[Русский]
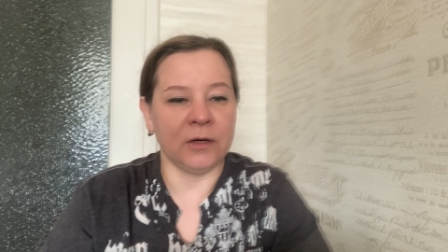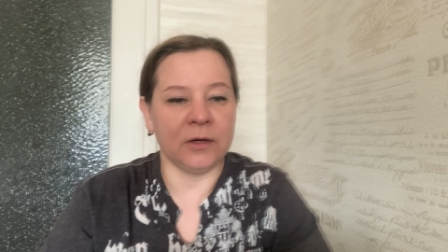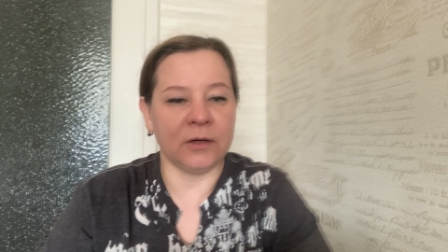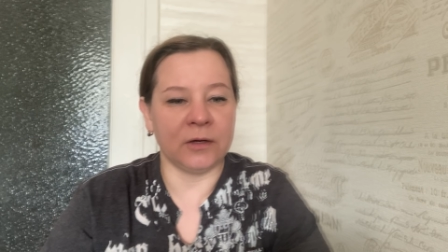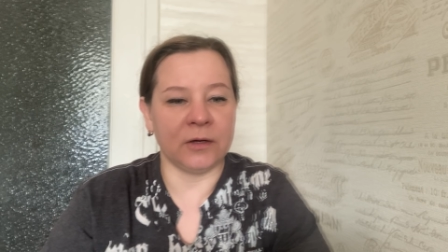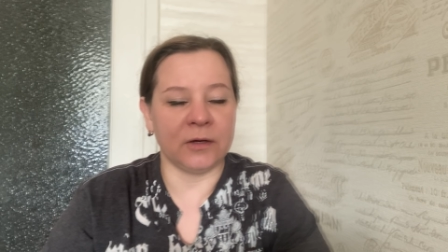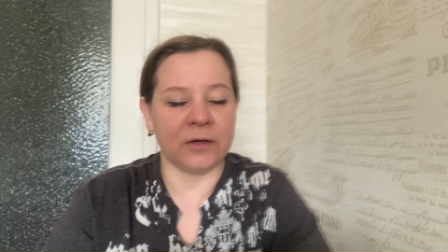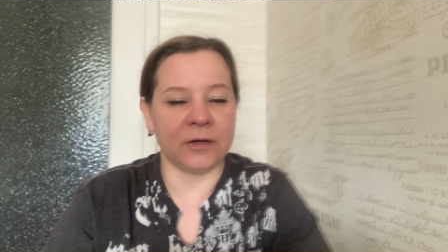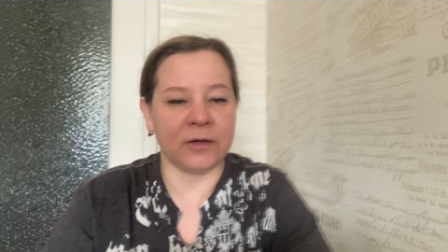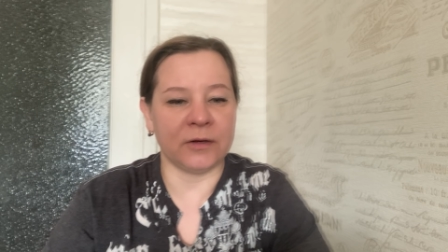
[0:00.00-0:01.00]

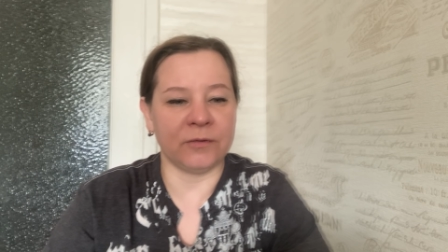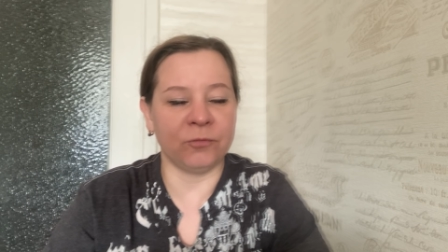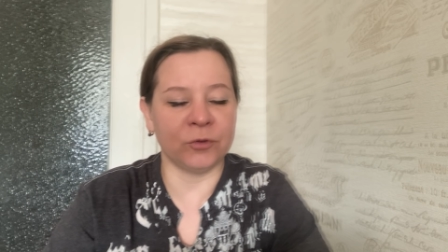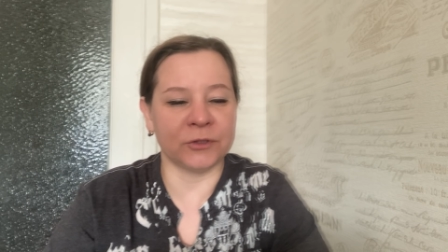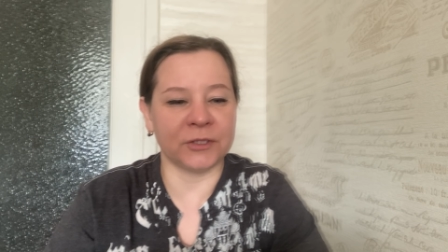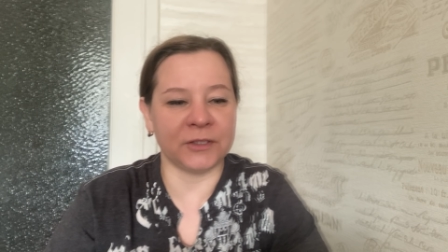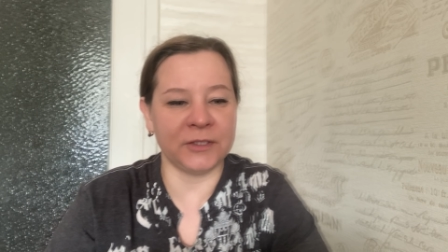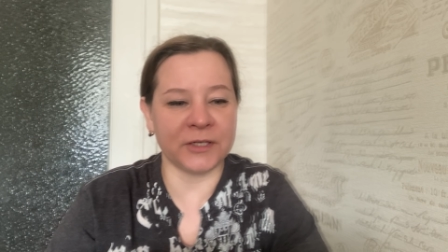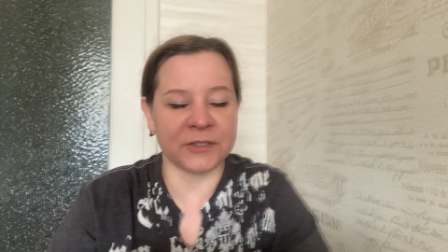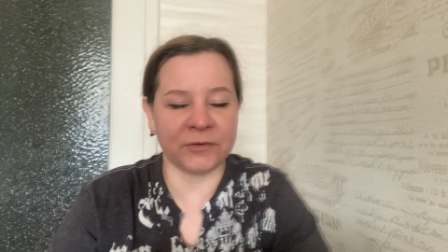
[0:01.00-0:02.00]
А, вот,
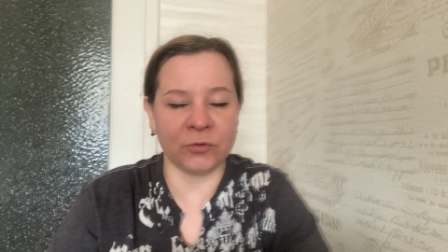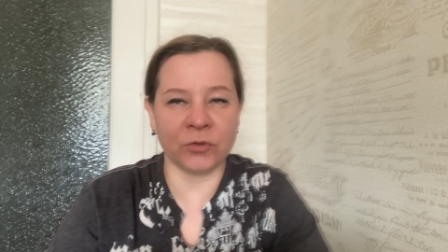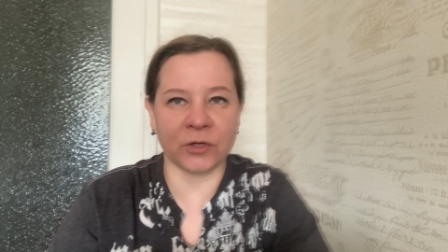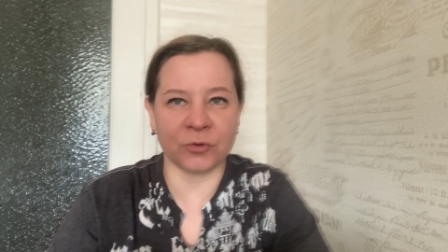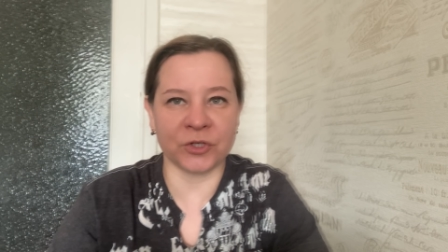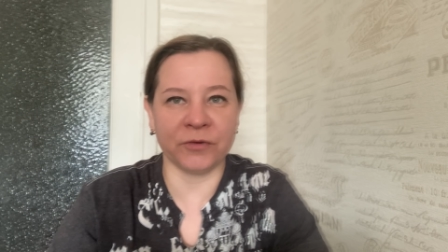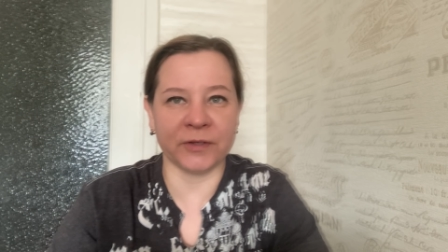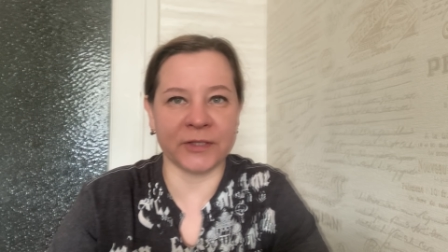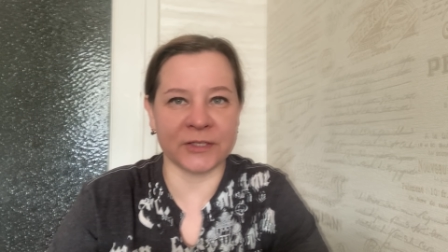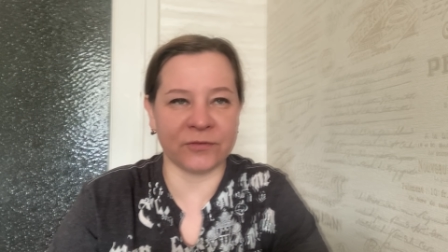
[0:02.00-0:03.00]
и я звоню, и, короче
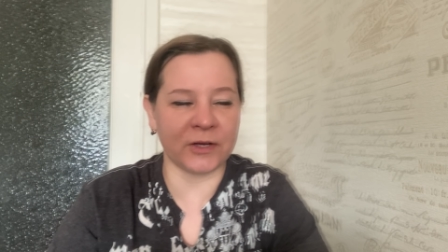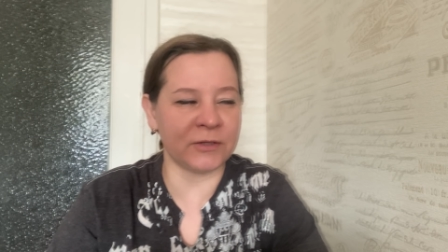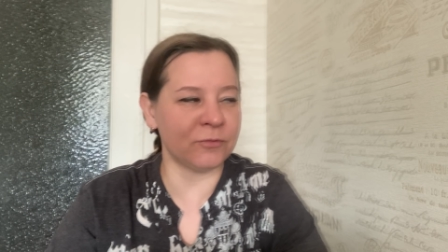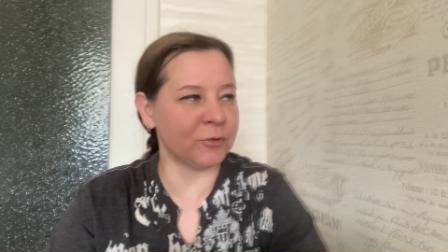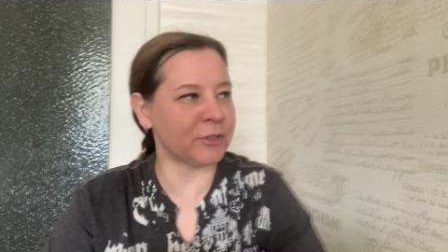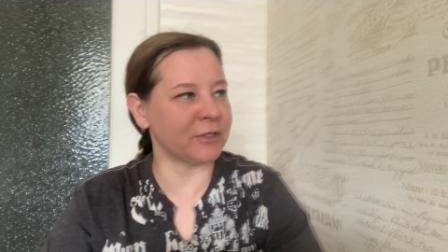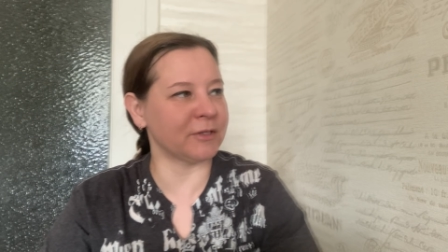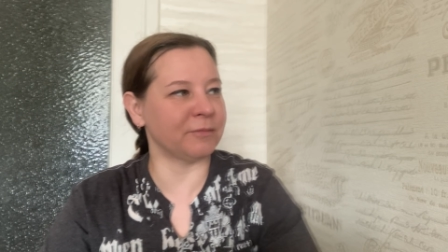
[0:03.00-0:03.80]
говоря, дозваниваюсь,